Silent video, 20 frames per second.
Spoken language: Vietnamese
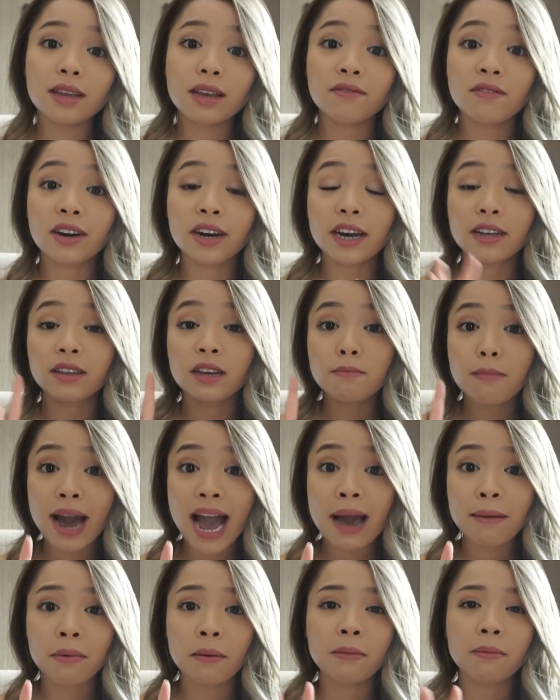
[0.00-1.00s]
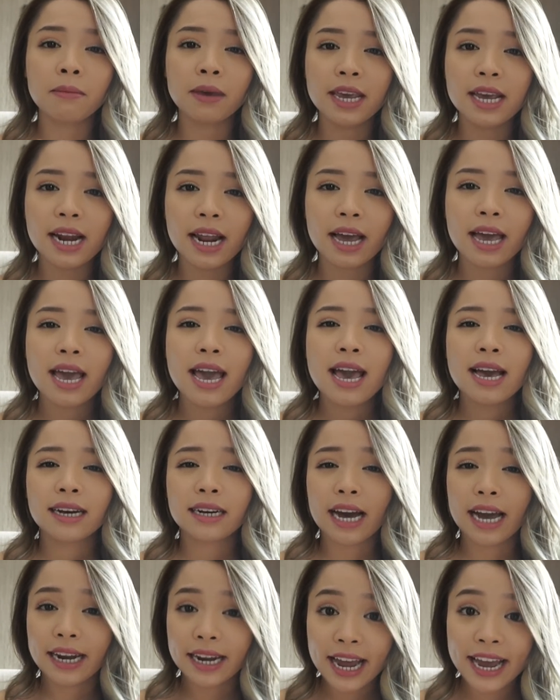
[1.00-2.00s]
và cái thứ ba mà mình nghĩ là
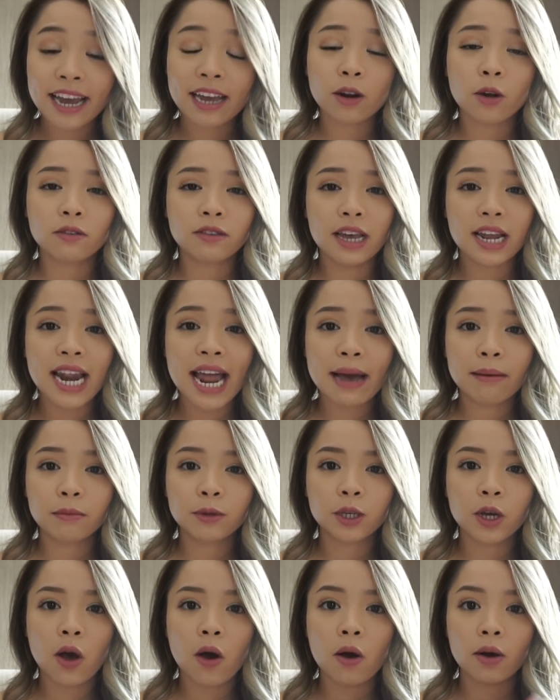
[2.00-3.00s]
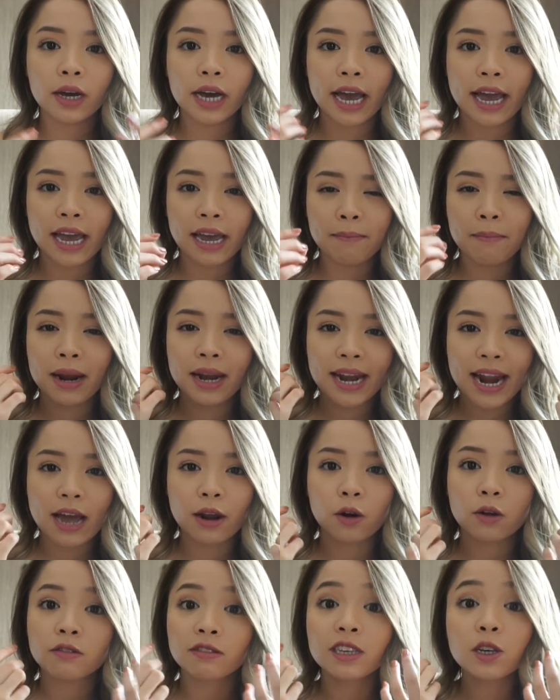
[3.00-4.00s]
cái này nó sẽ làm cho cái mặt
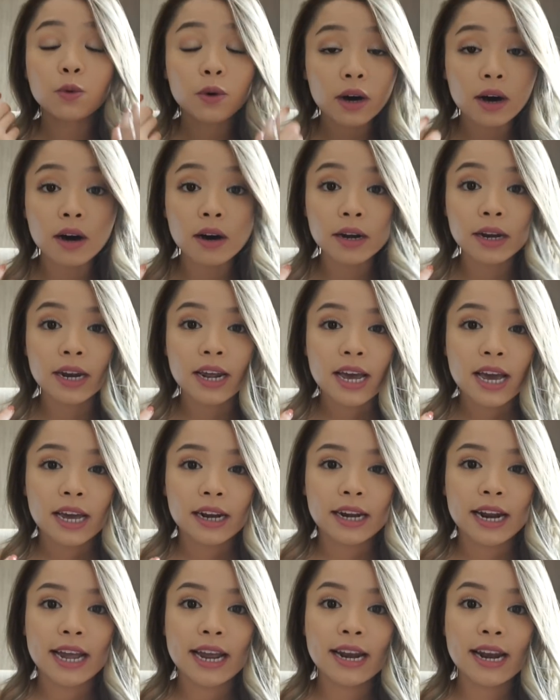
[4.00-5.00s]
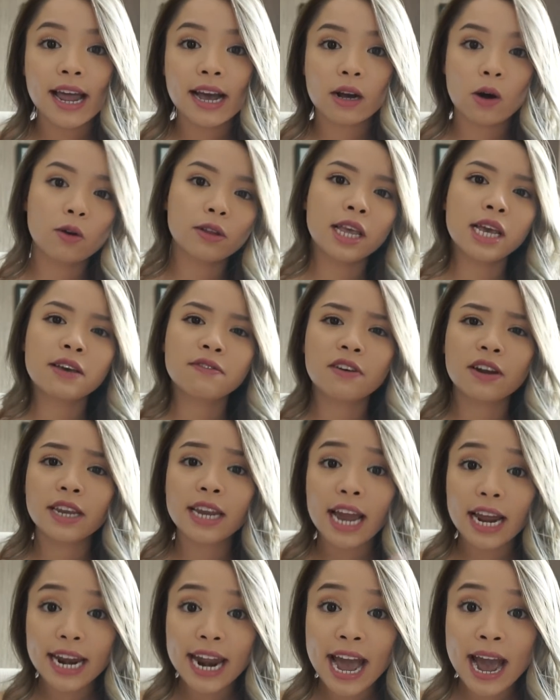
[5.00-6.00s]
nạ nó dịu hơn đấy là có thành phần
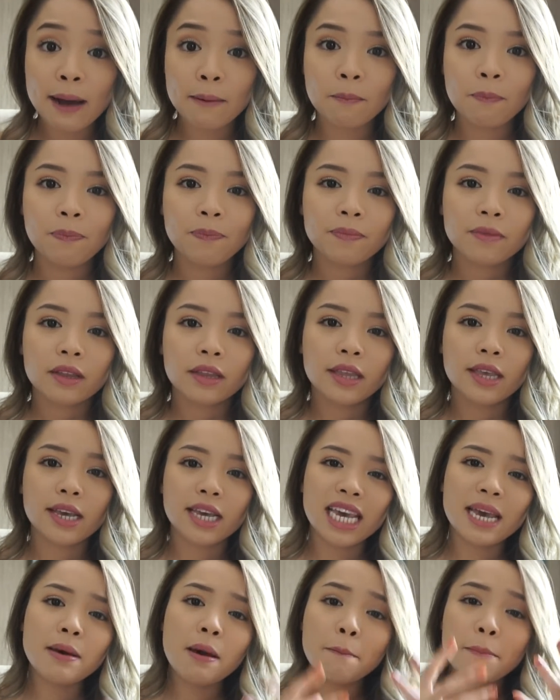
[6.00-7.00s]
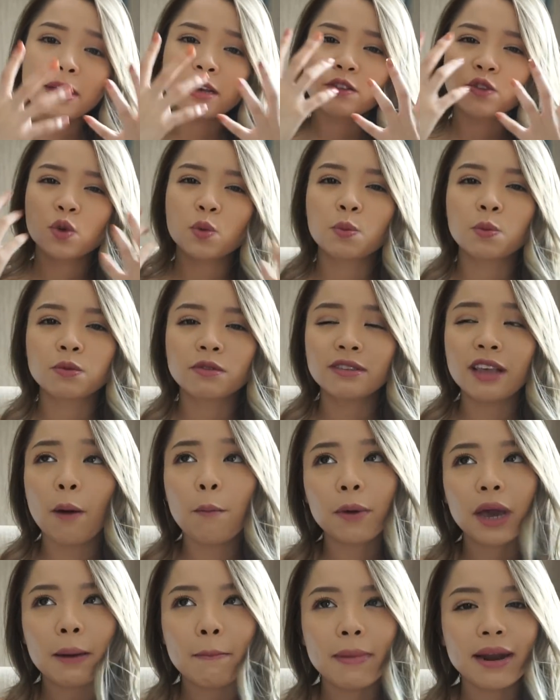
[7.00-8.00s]
nha đam thì khi mà mình dùng
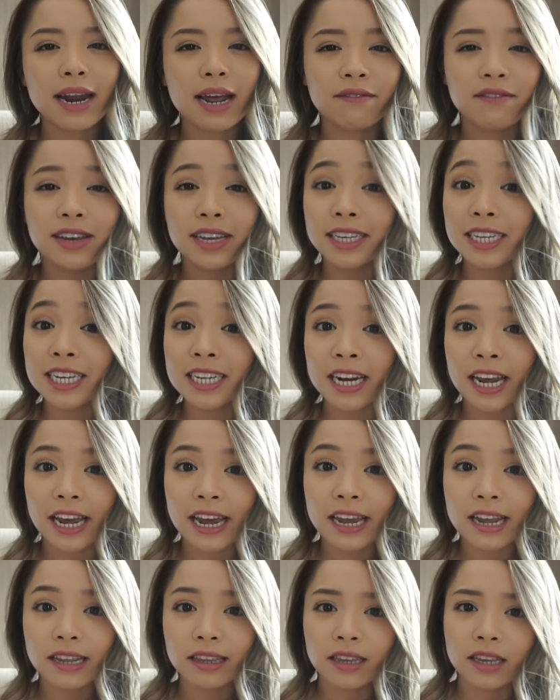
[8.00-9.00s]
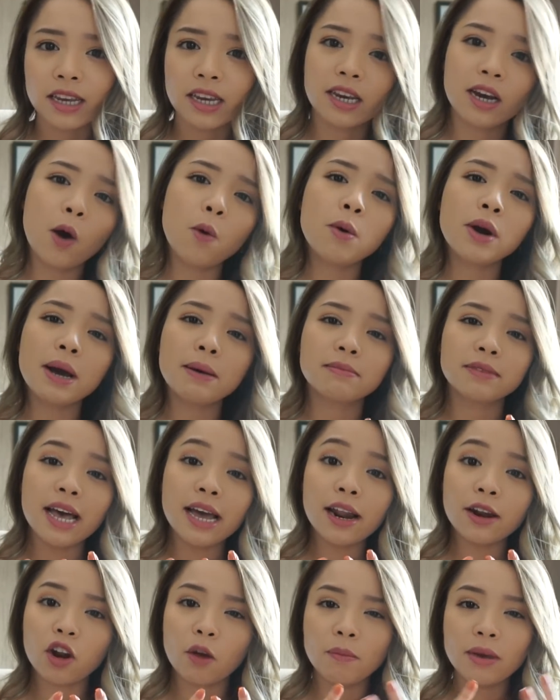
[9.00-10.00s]
xong cái mặt nạ Vichy này ấy, thì không có cảm
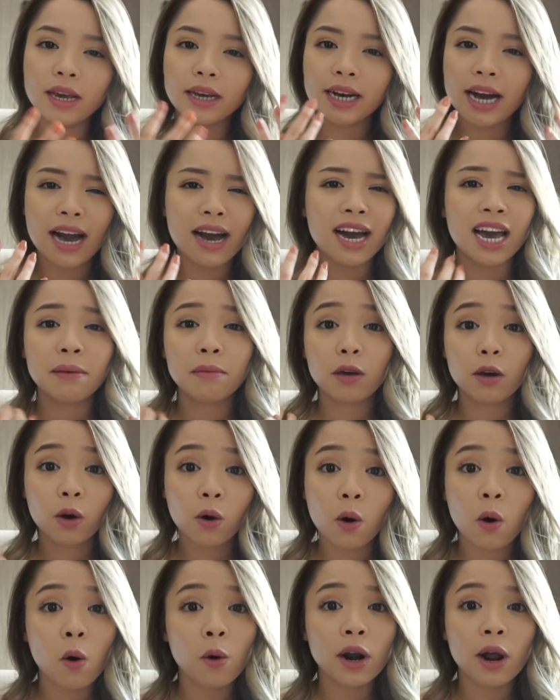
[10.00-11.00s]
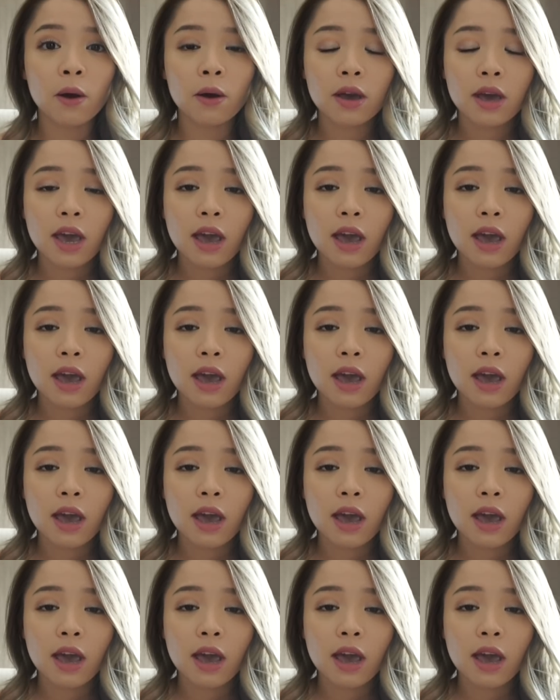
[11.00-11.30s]
giác là nó bị căng hay bị khô đâu